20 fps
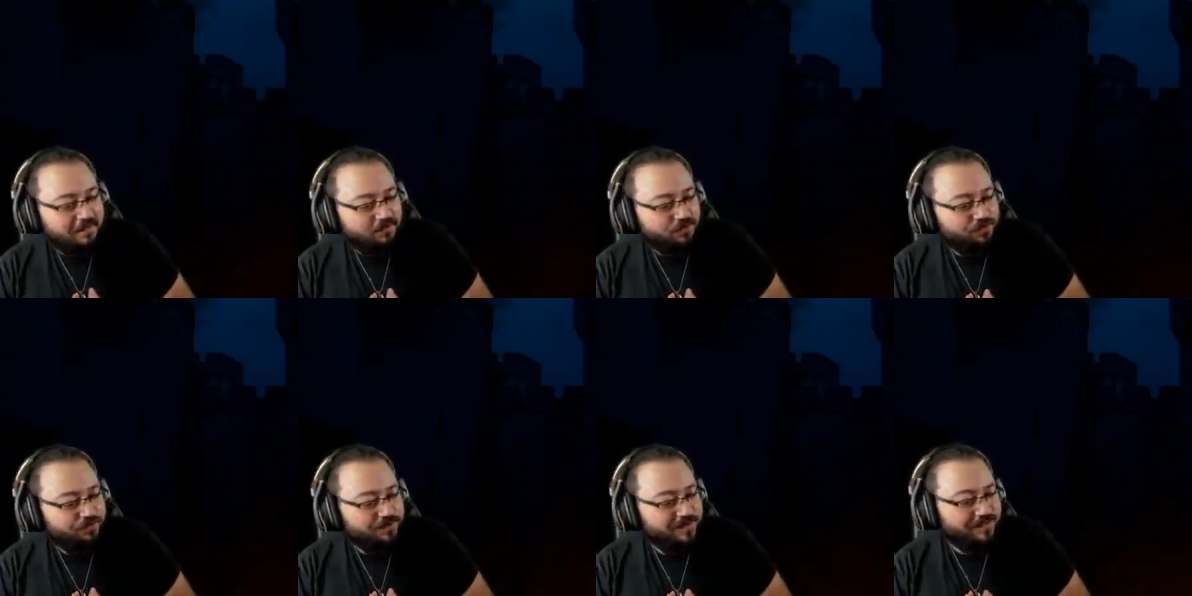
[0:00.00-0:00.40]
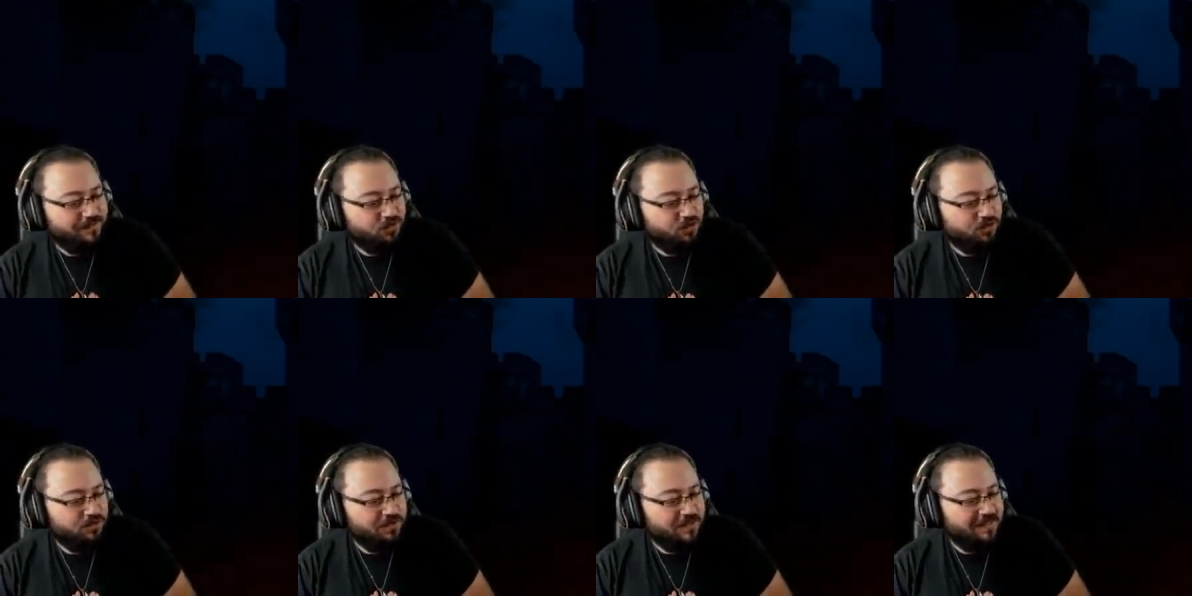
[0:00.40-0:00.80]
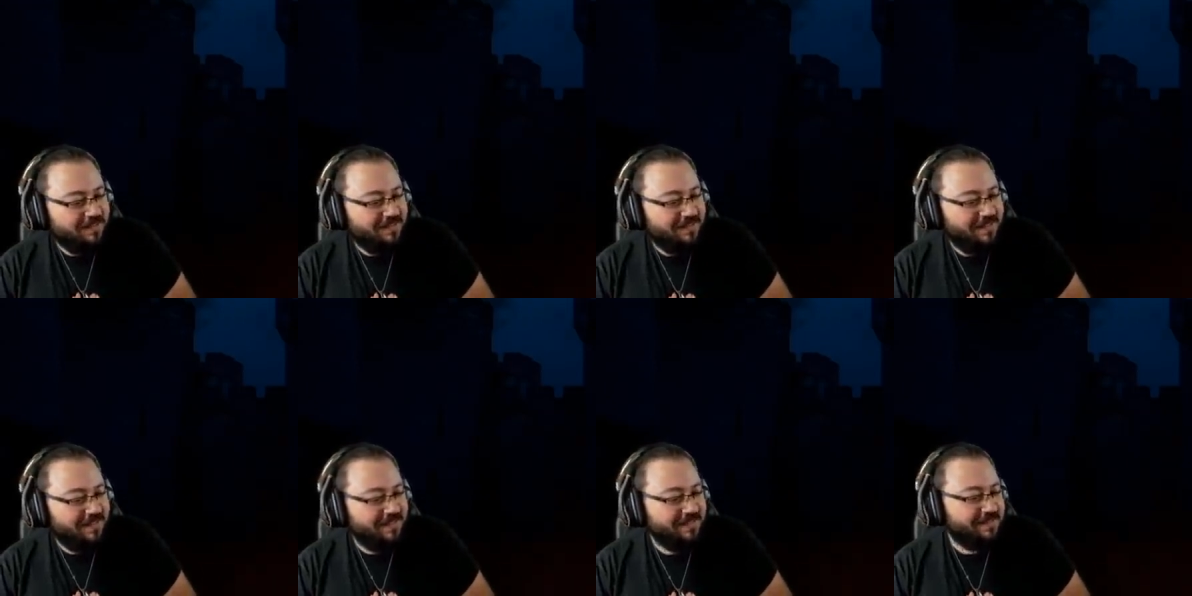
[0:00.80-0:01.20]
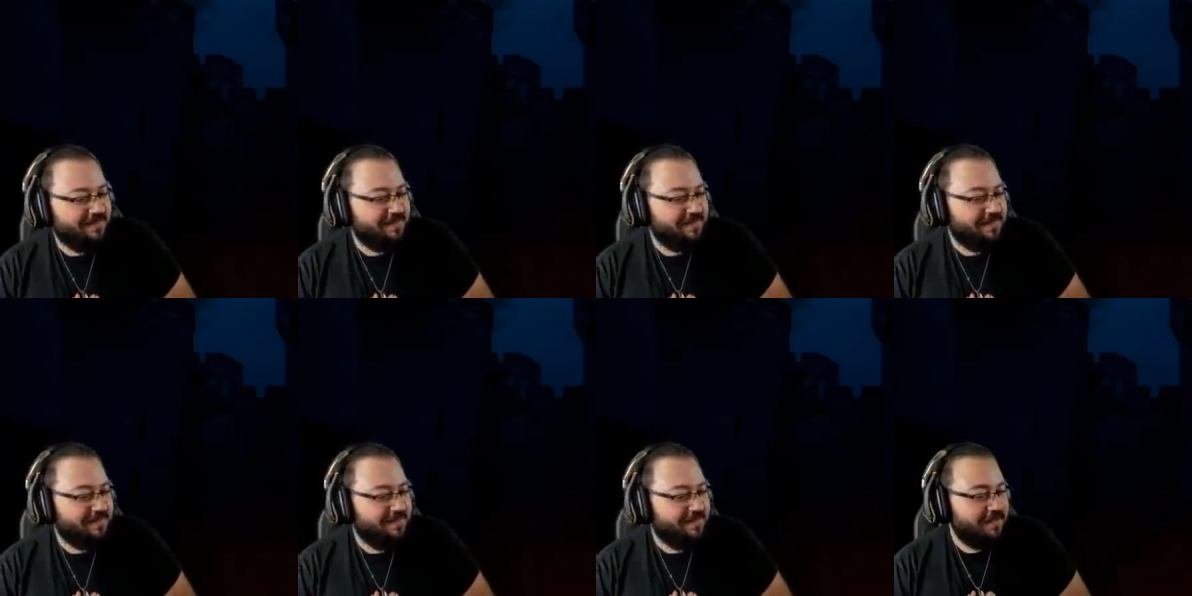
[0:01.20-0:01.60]
Bu beni mutlu etti
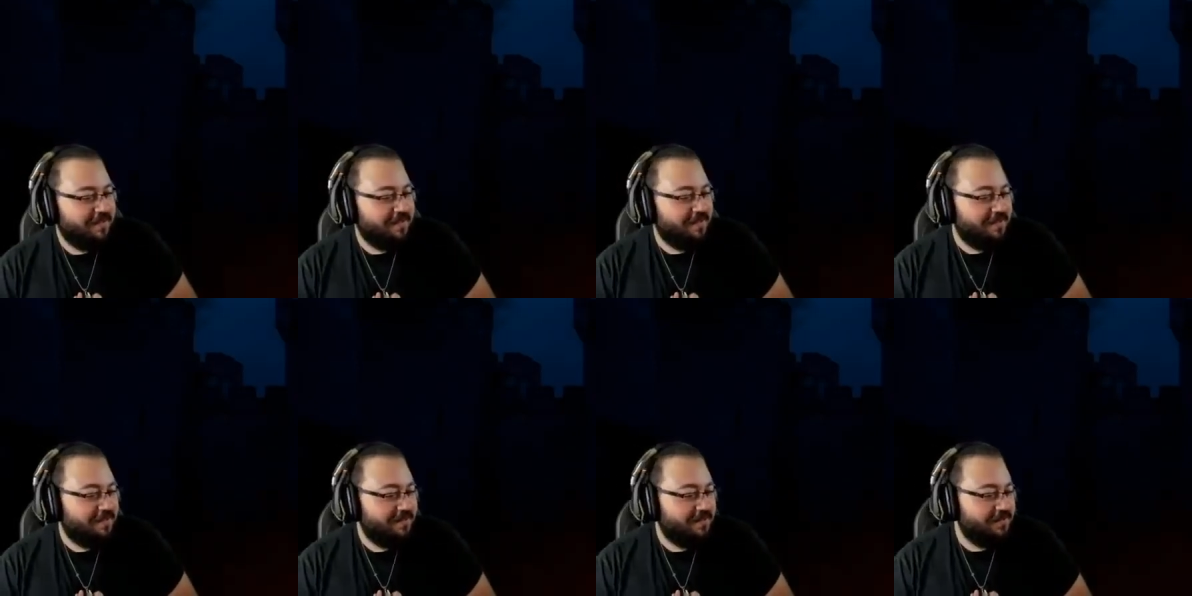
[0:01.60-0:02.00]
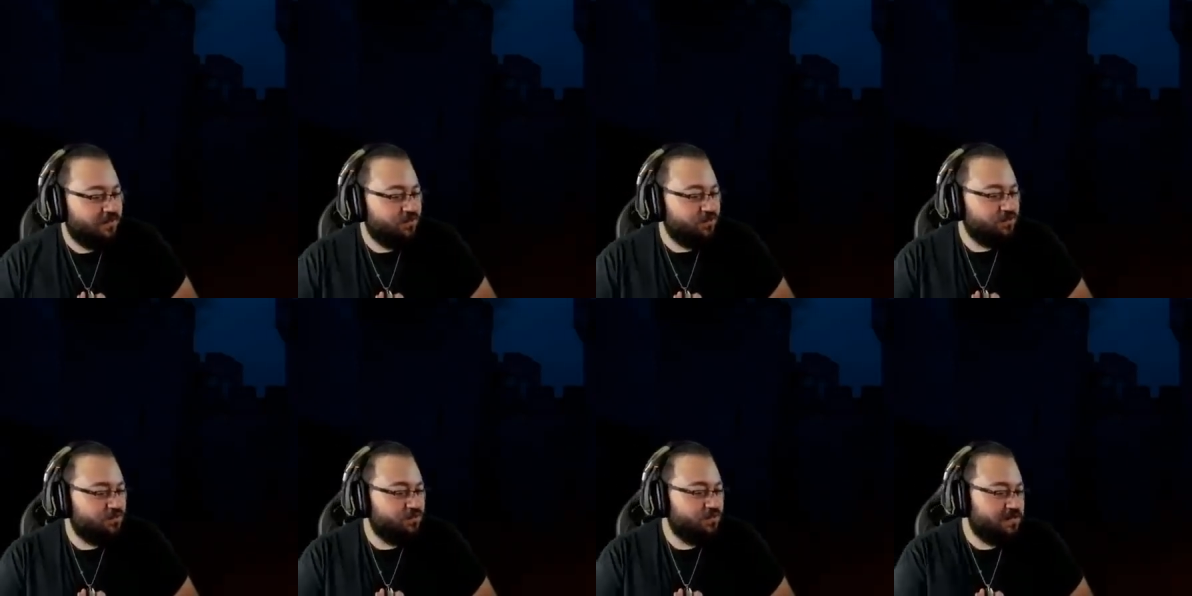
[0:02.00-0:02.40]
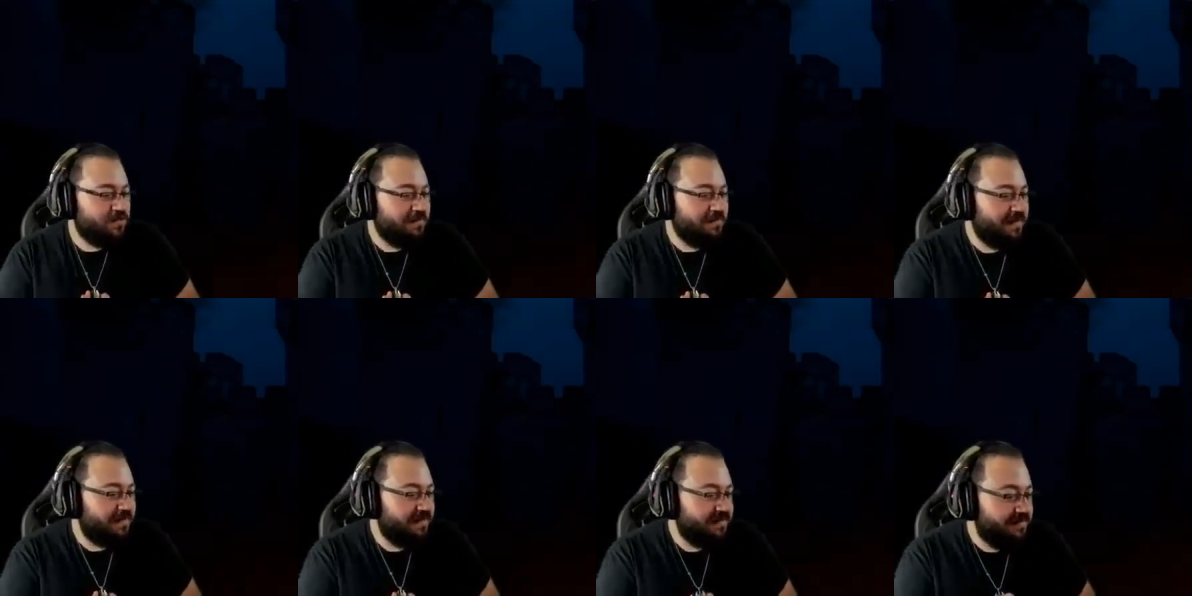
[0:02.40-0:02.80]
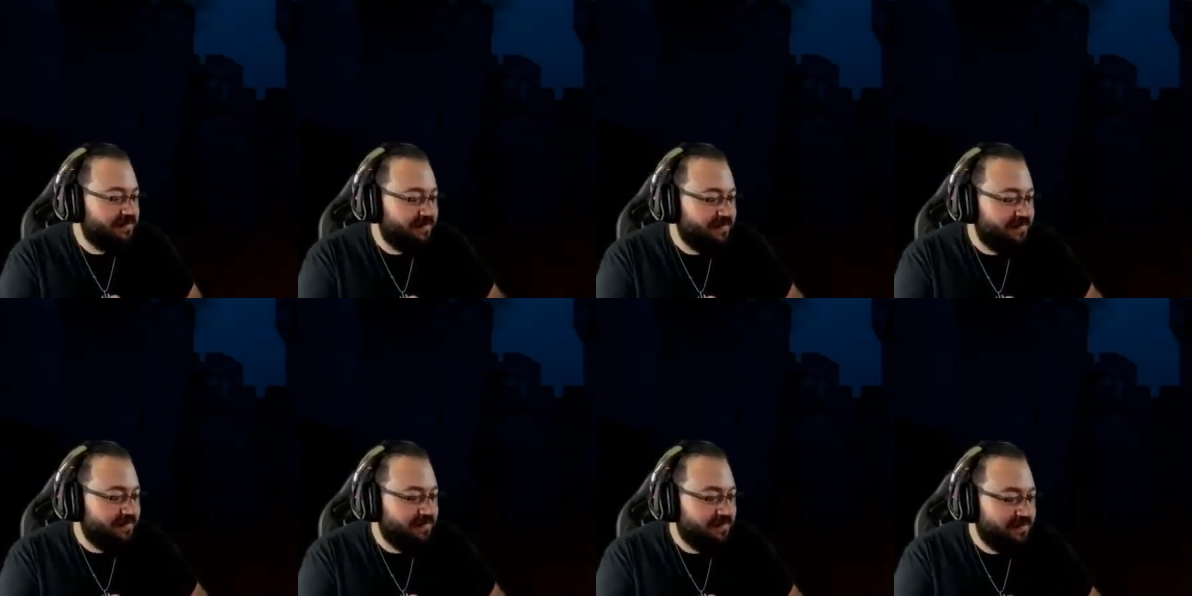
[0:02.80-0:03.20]
yani. Uzun zamandır